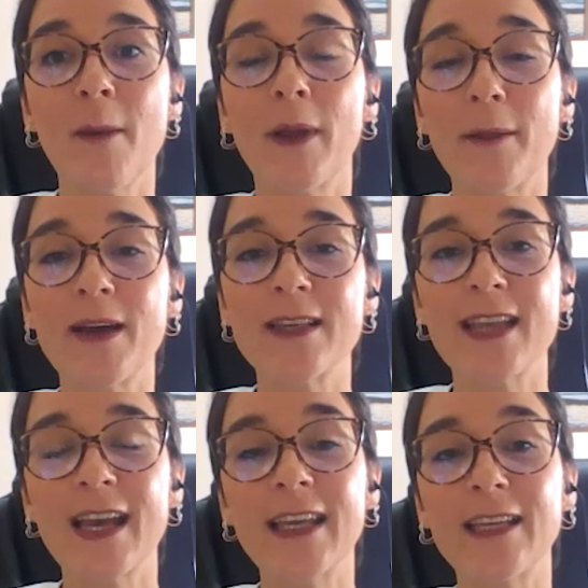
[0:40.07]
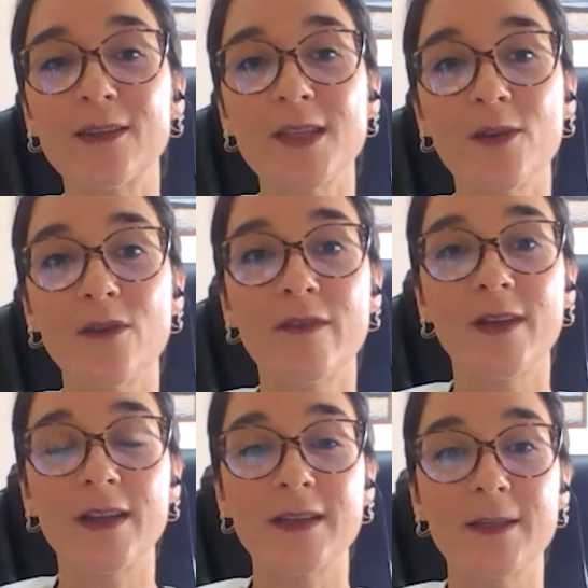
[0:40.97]
para embasar aqui nossa
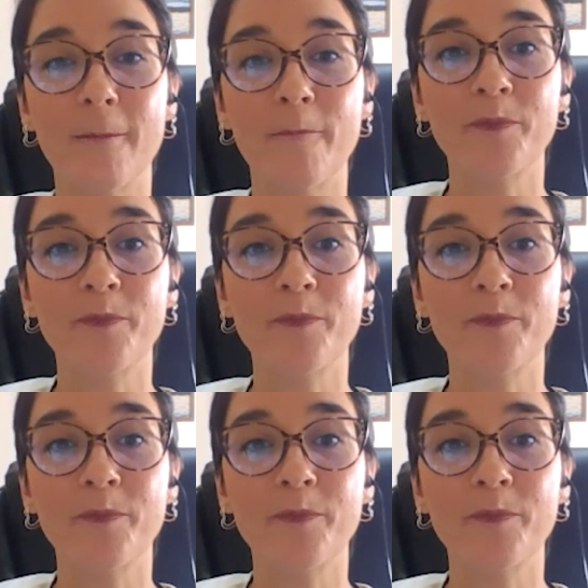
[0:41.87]
conversa.